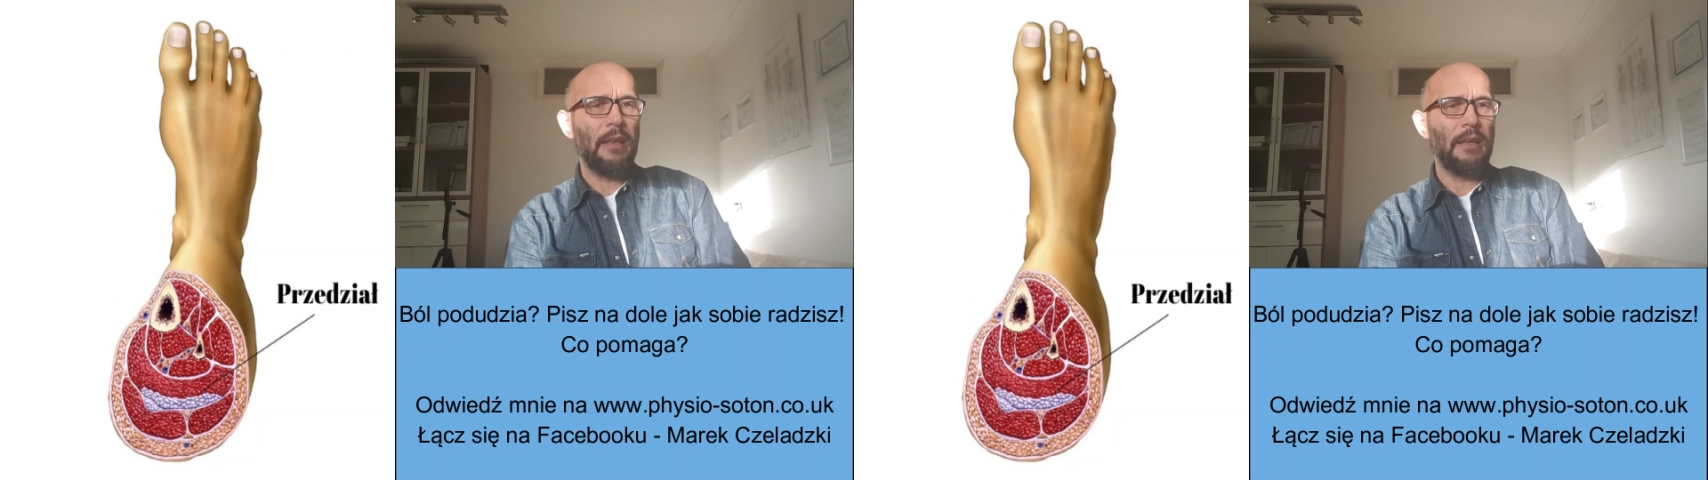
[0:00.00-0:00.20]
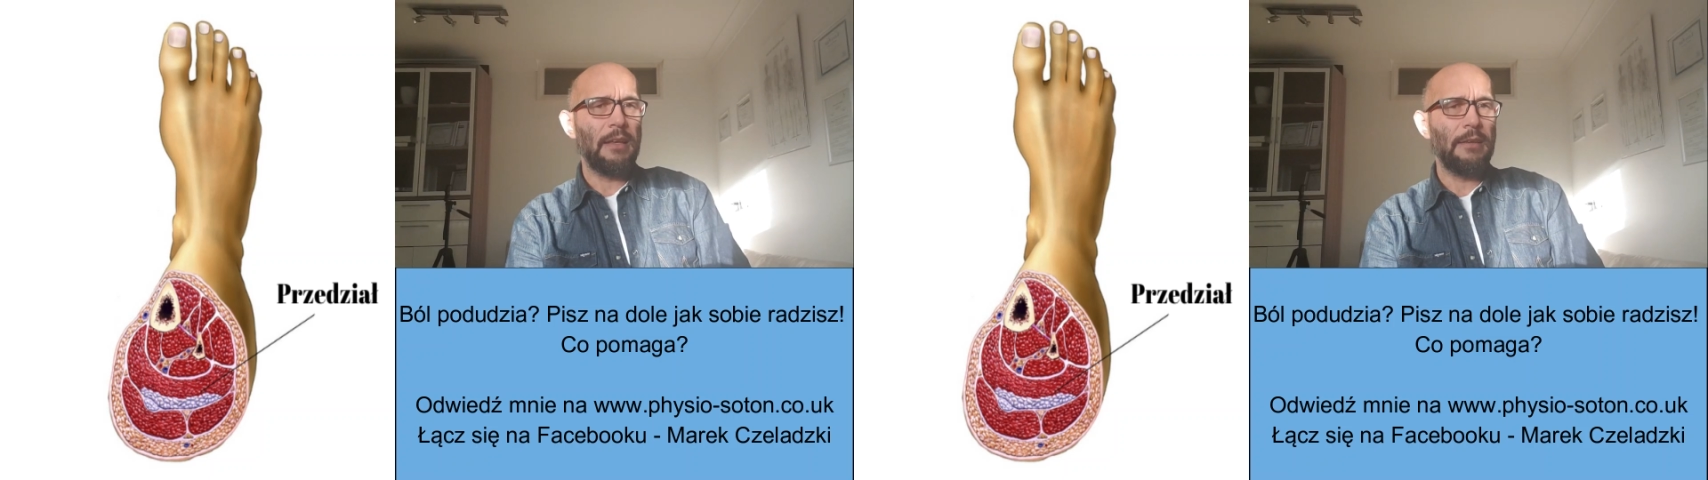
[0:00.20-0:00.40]

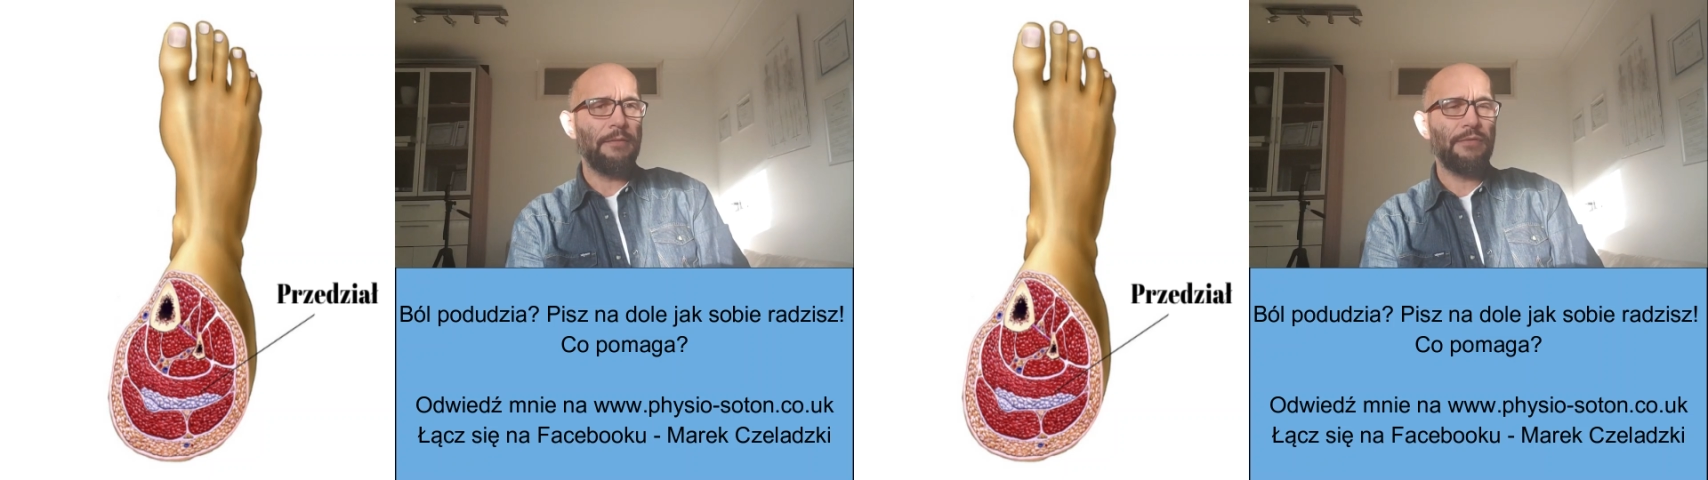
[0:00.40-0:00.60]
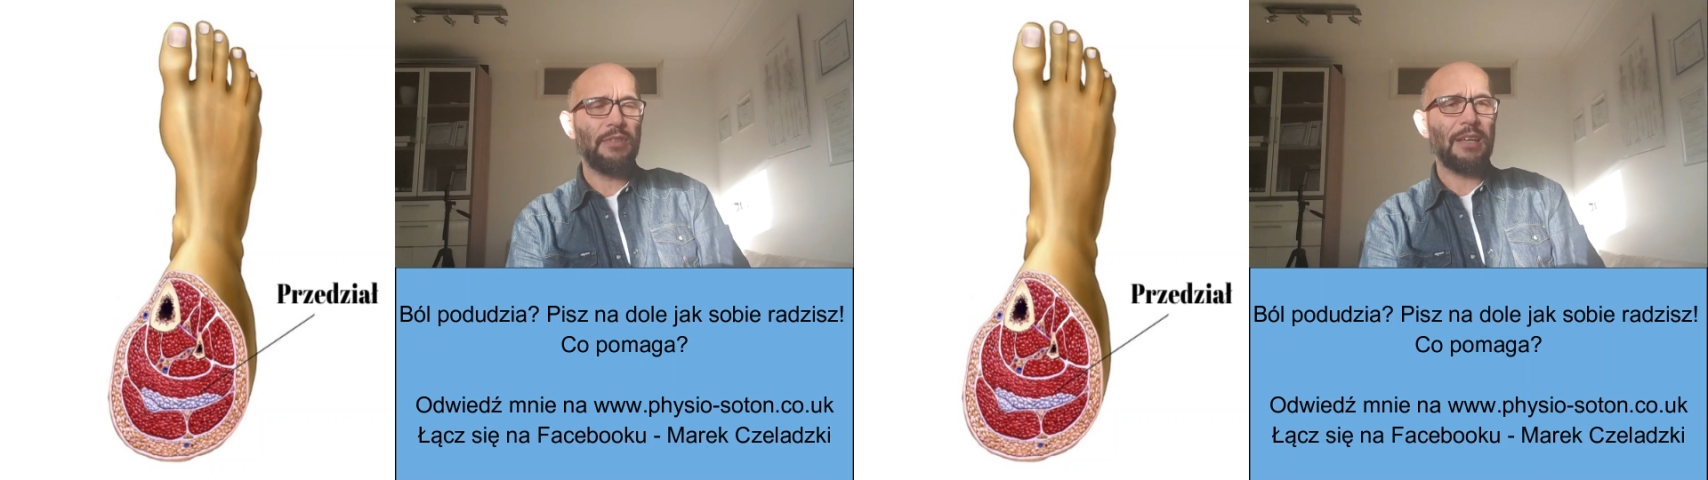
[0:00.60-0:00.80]

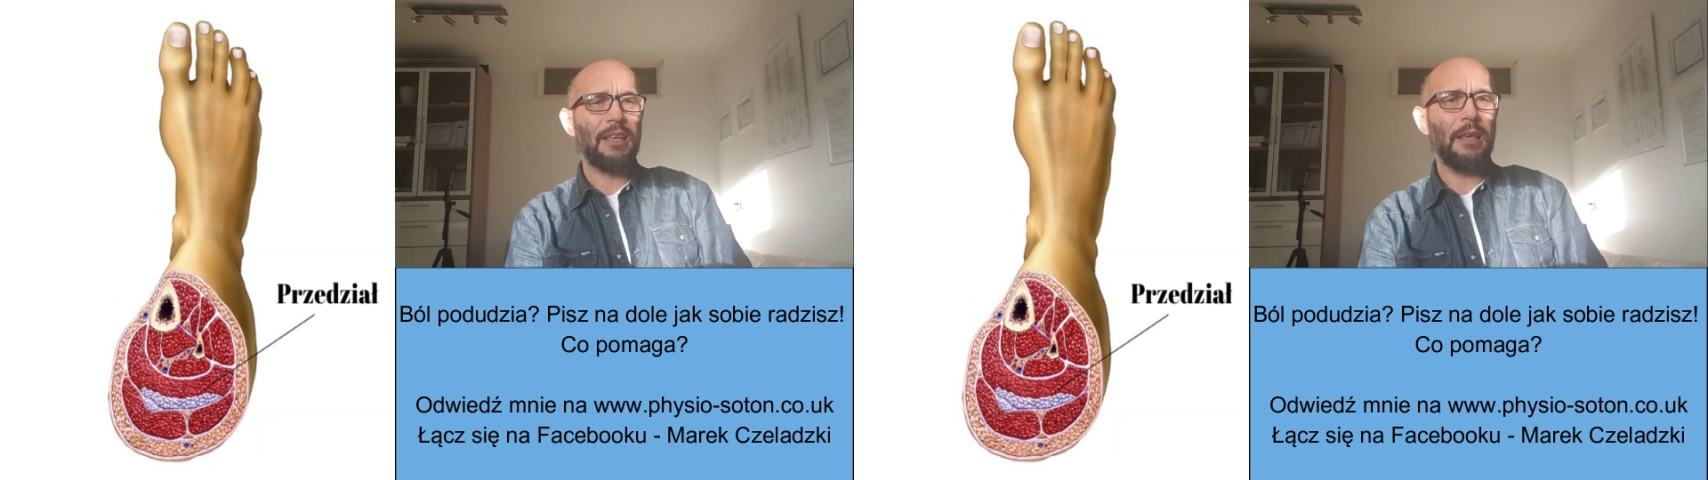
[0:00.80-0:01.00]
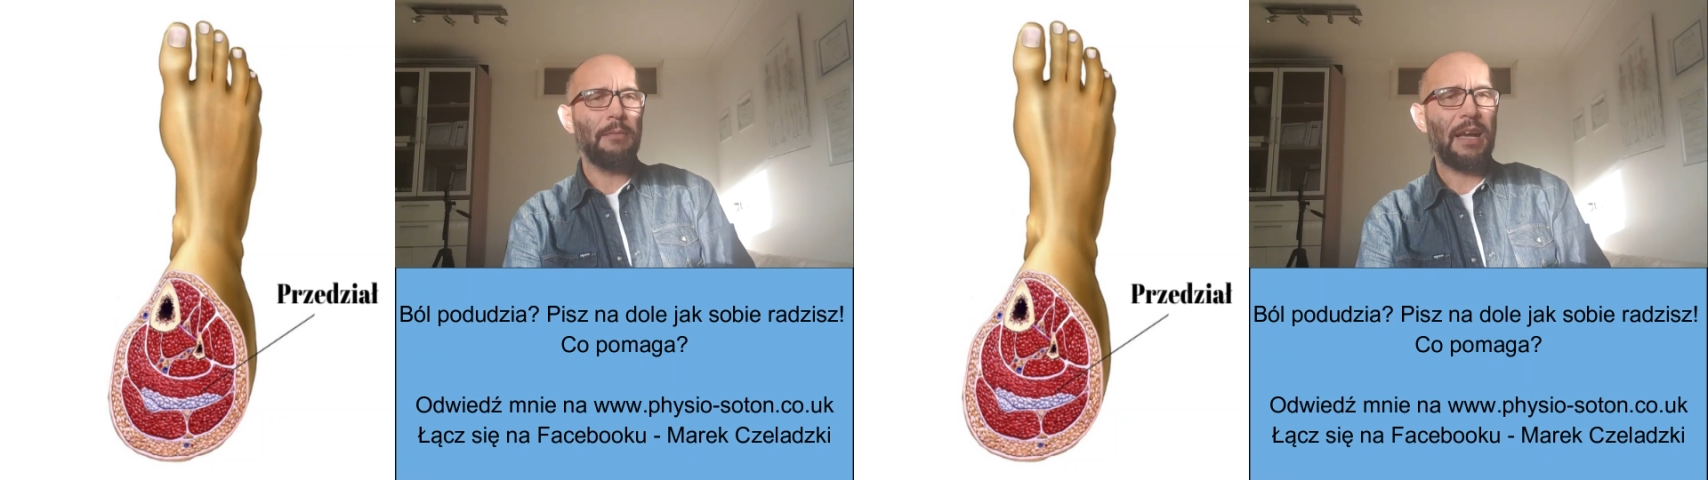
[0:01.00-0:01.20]
Y, w
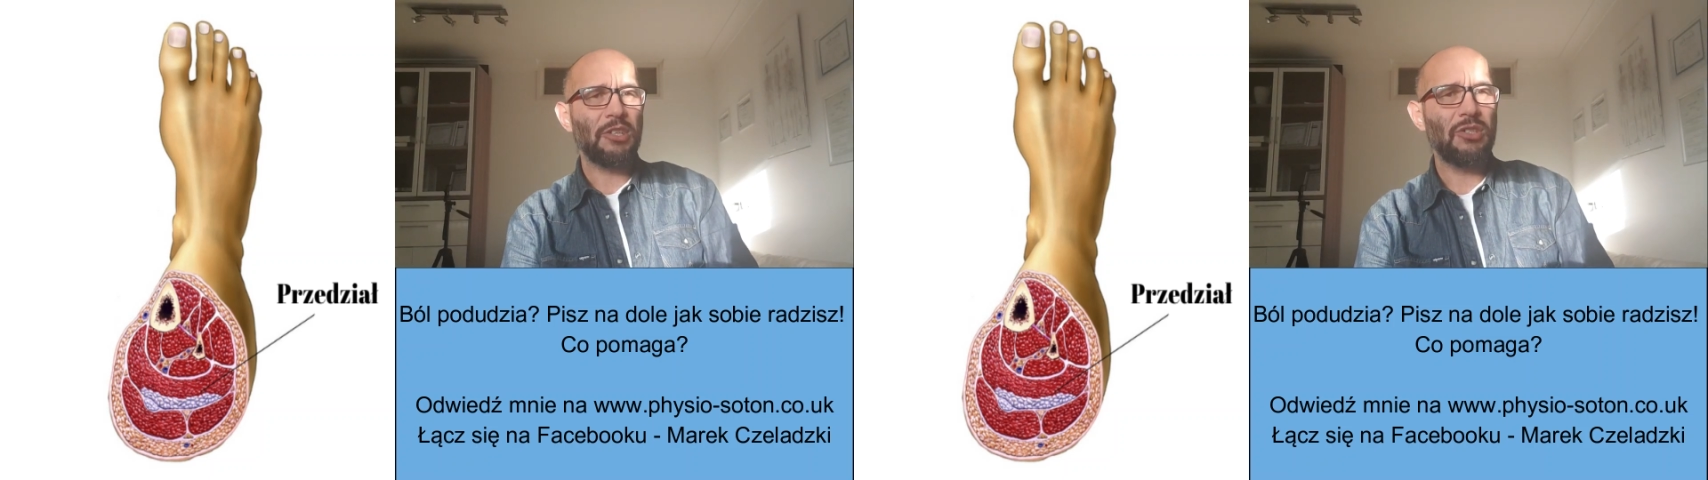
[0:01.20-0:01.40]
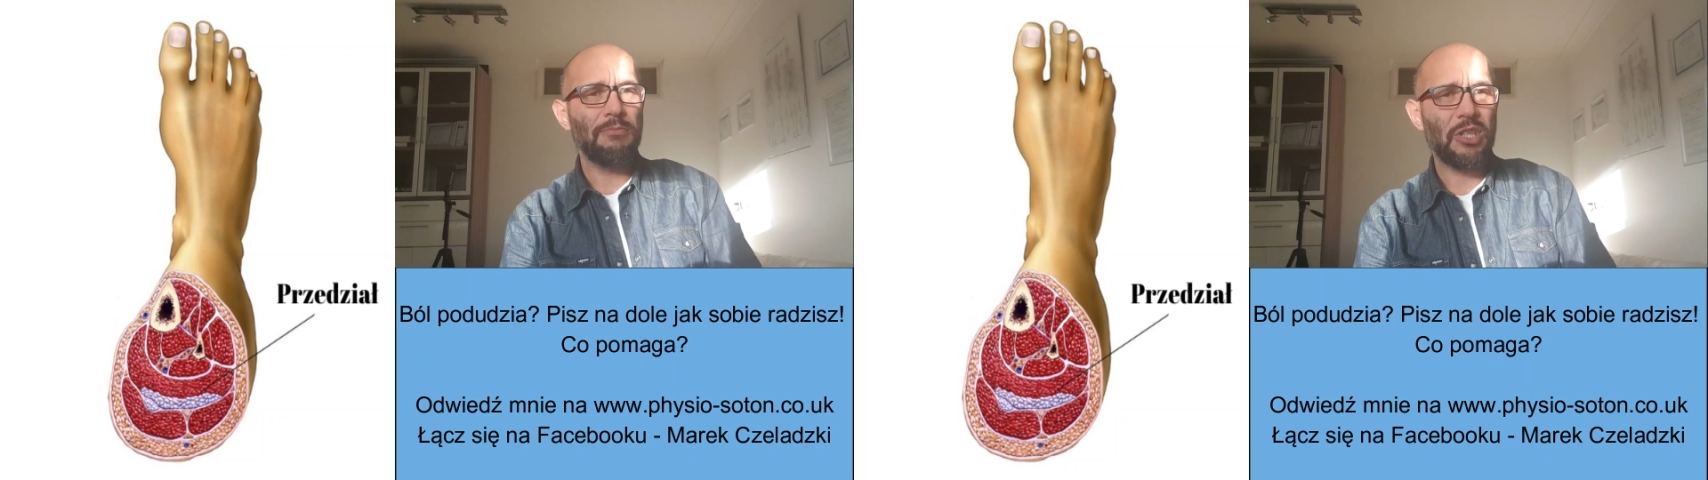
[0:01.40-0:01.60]
takim każdym